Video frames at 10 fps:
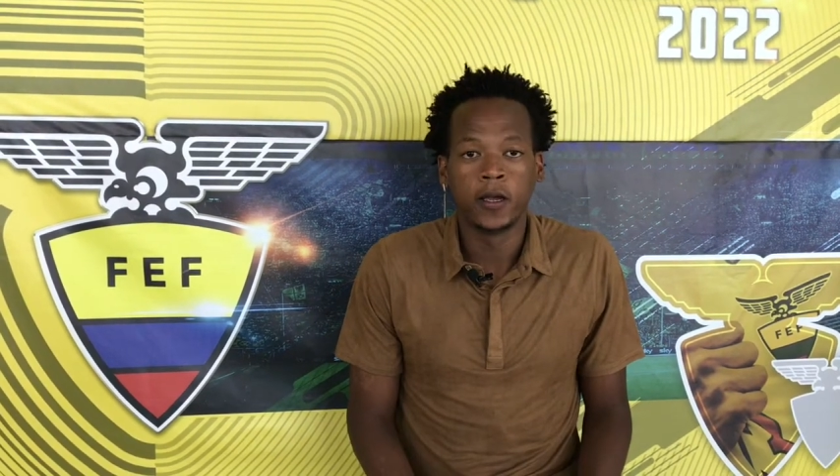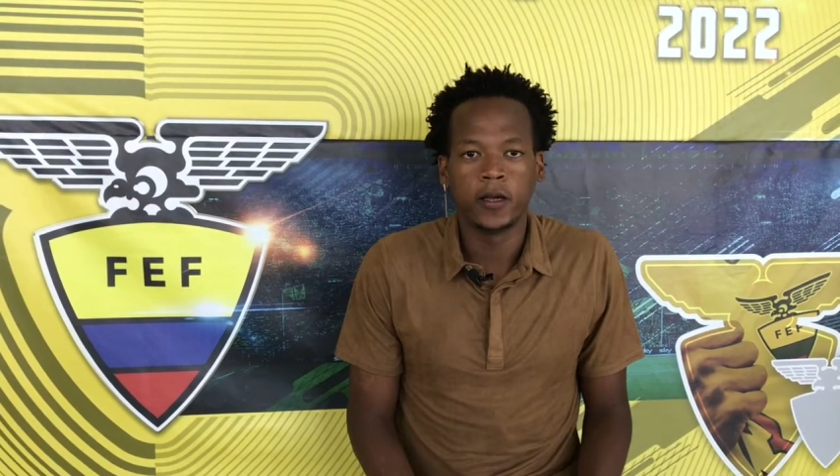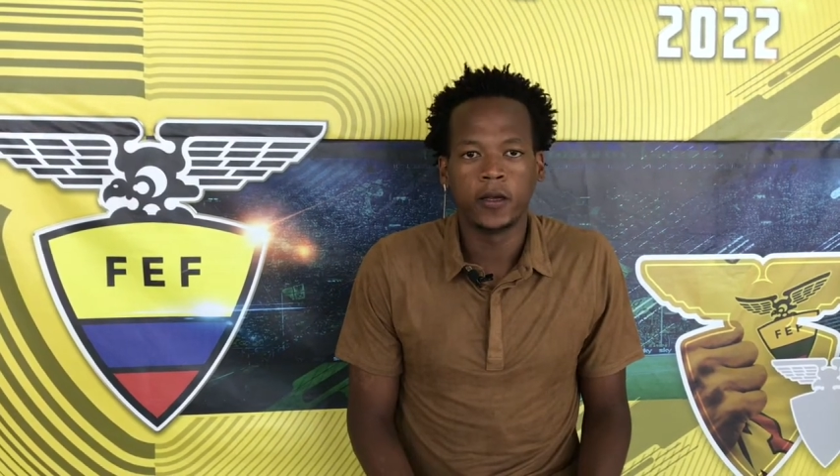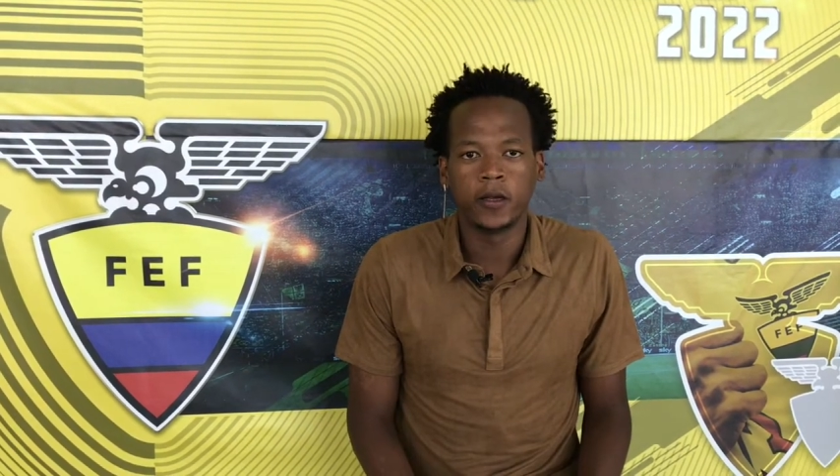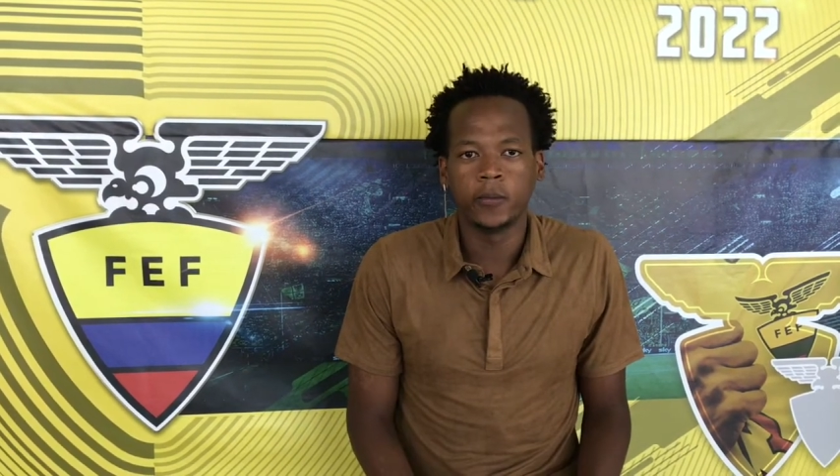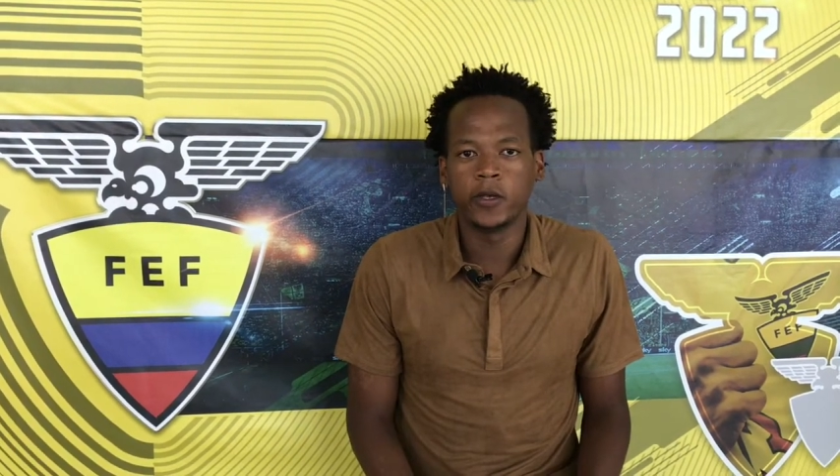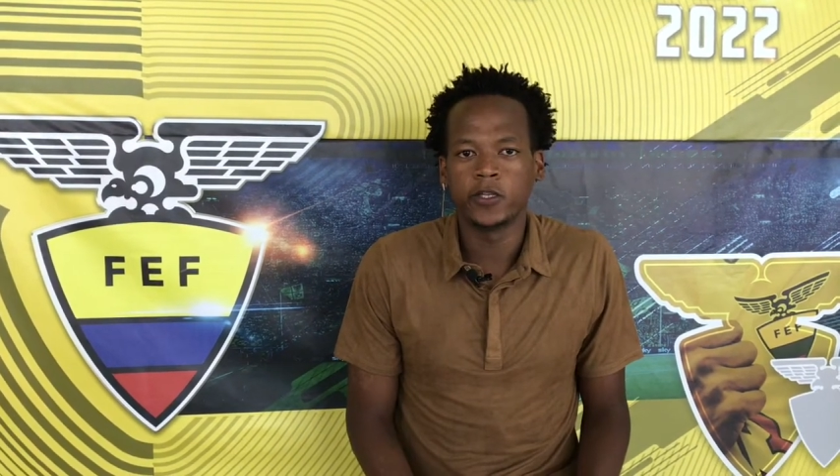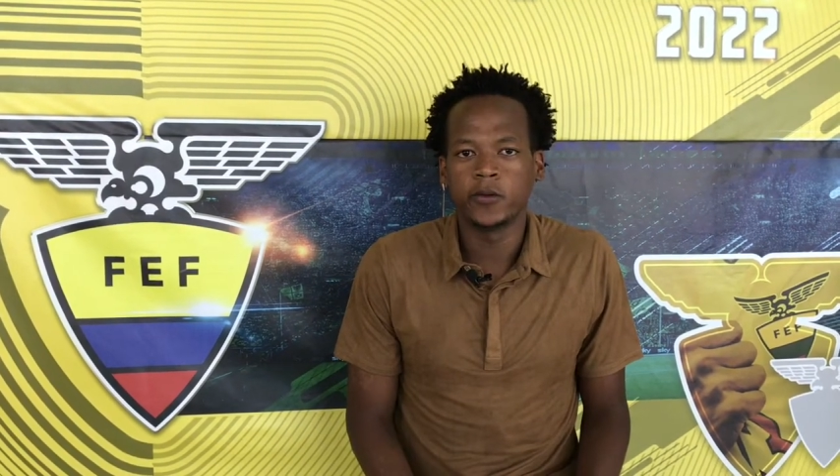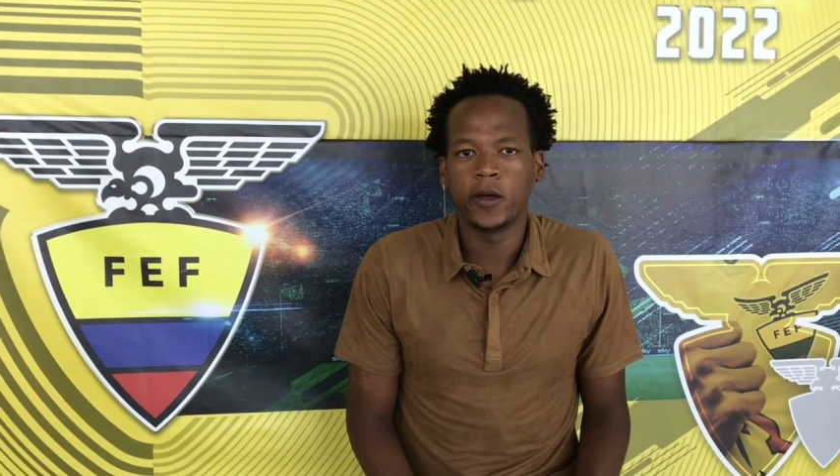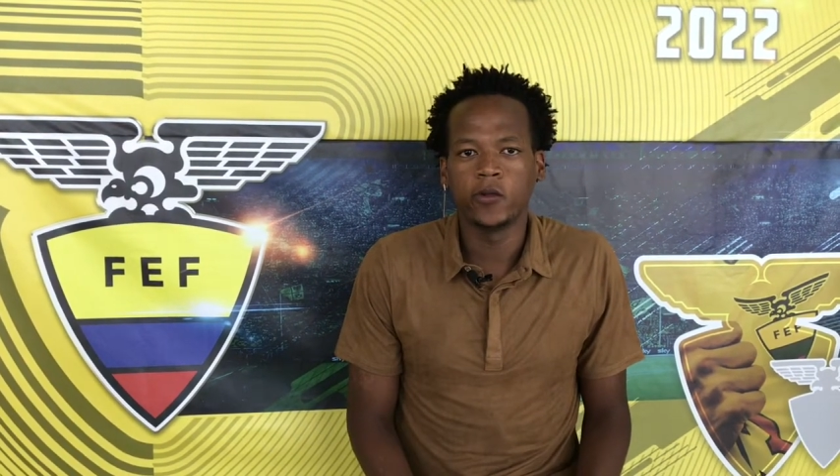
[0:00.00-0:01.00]
me he
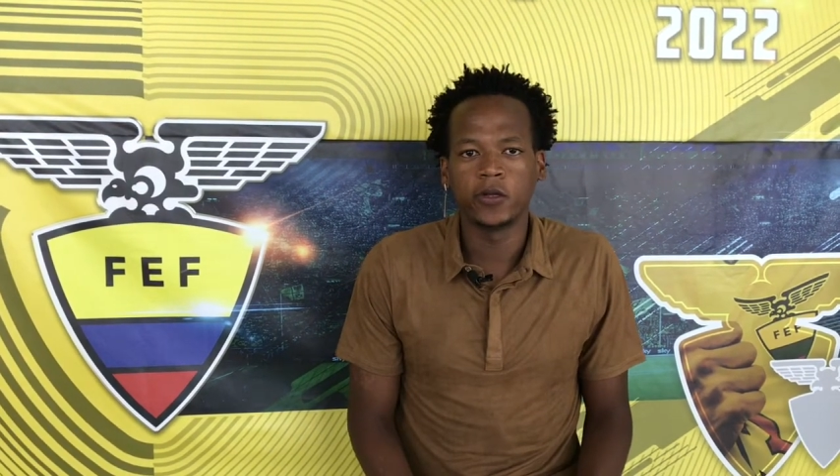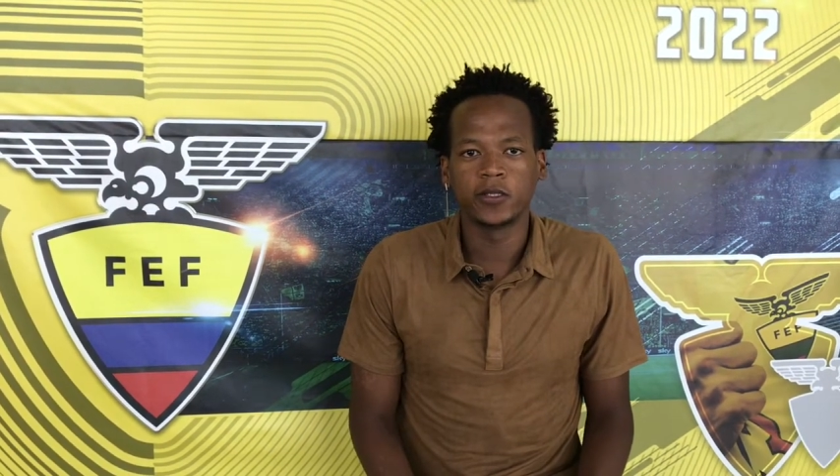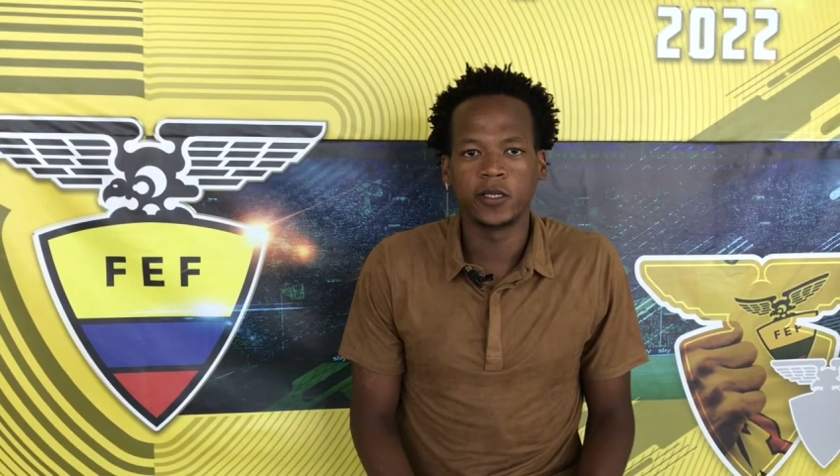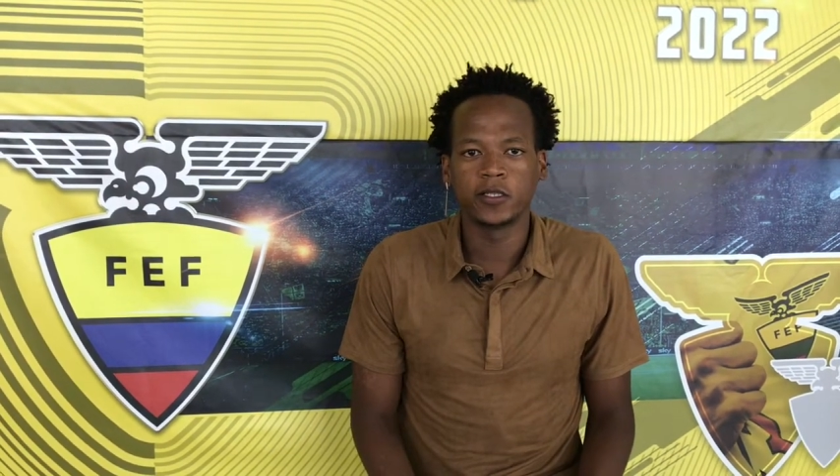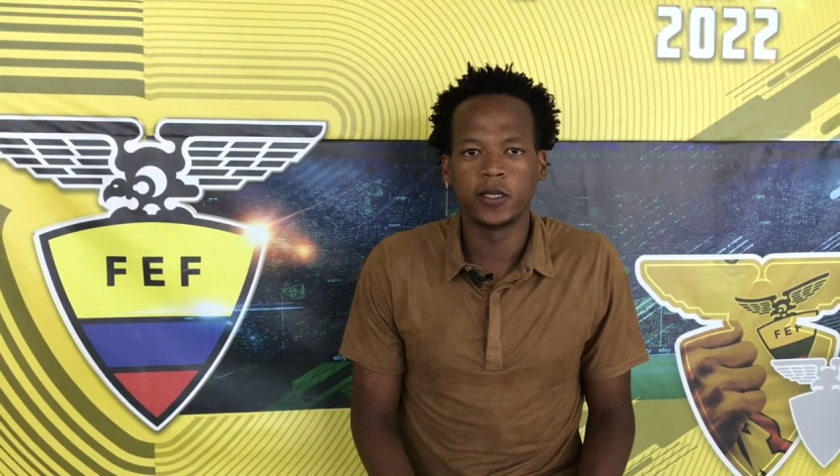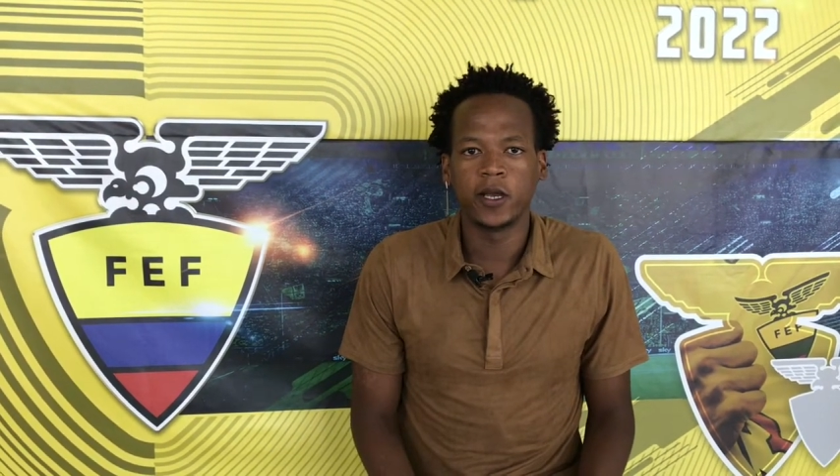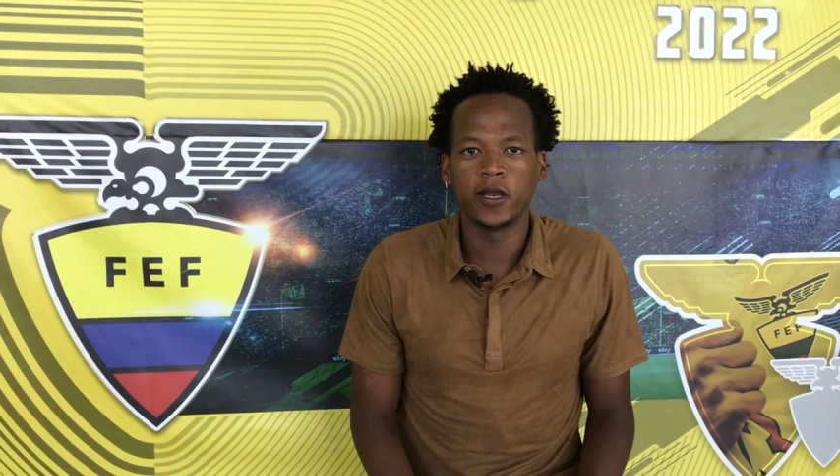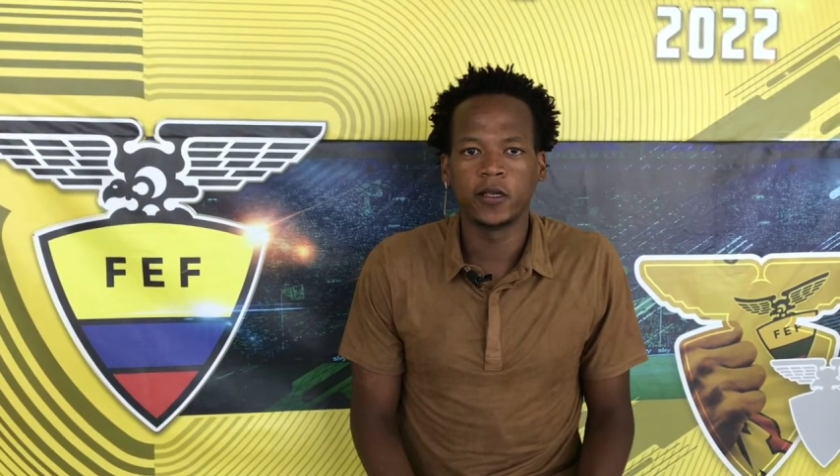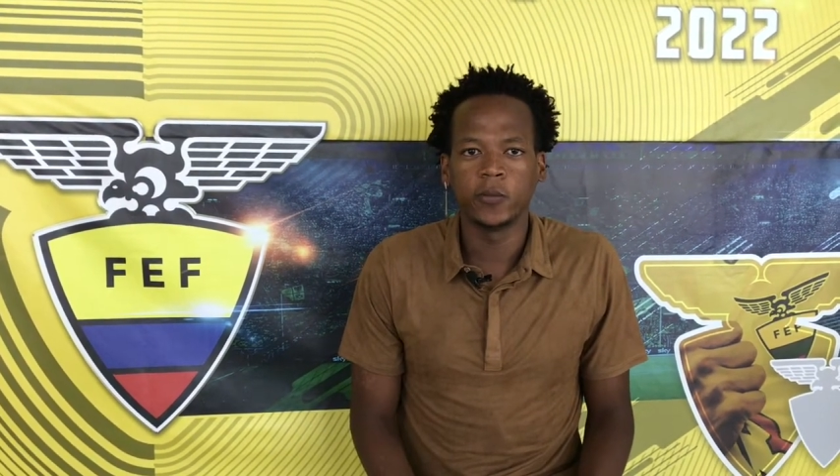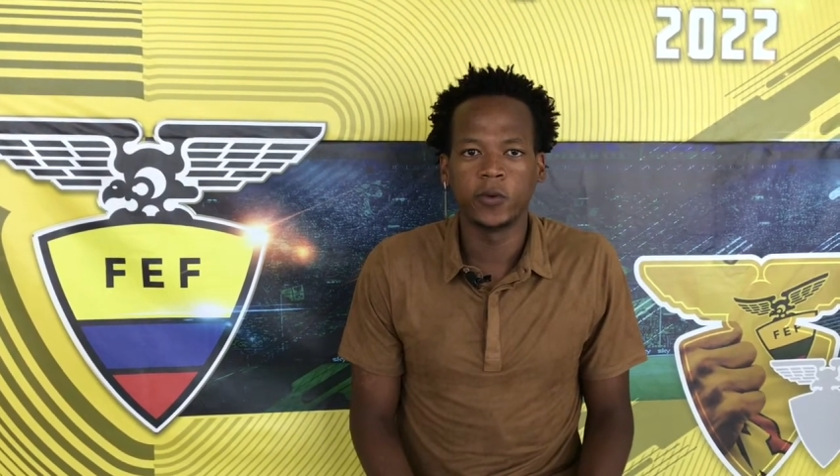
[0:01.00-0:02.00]
llevado desde que llegué al
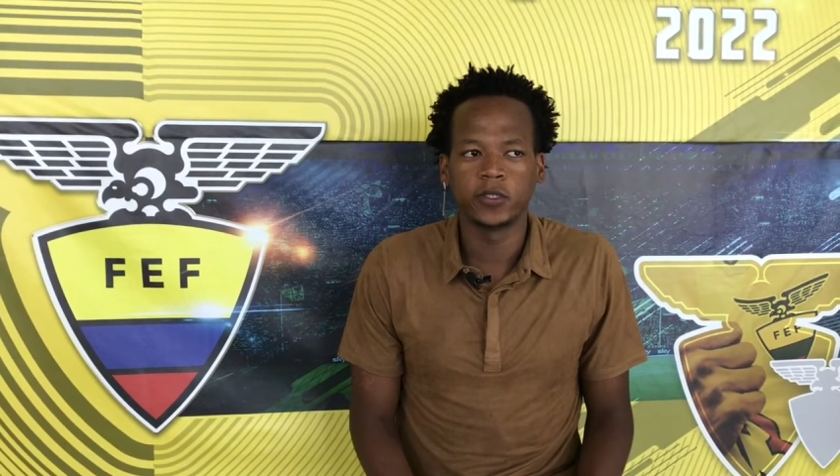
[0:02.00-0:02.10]
equipo.